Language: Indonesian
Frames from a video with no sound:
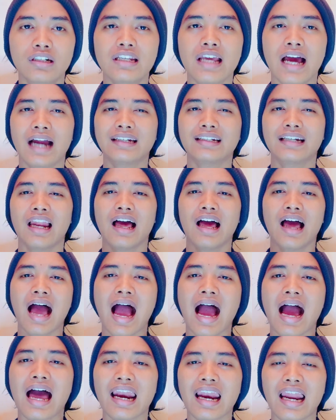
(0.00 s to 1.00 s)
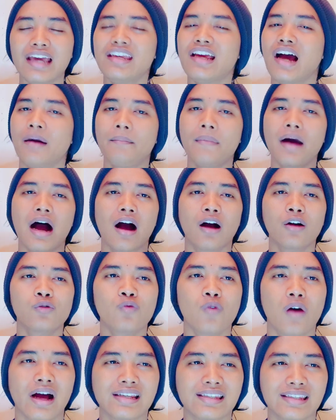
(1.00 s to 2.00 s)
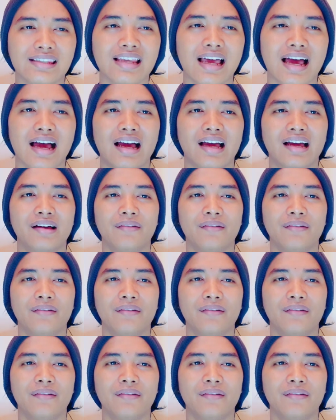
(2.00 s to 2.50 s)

dia adalah Allah yang maha kuasa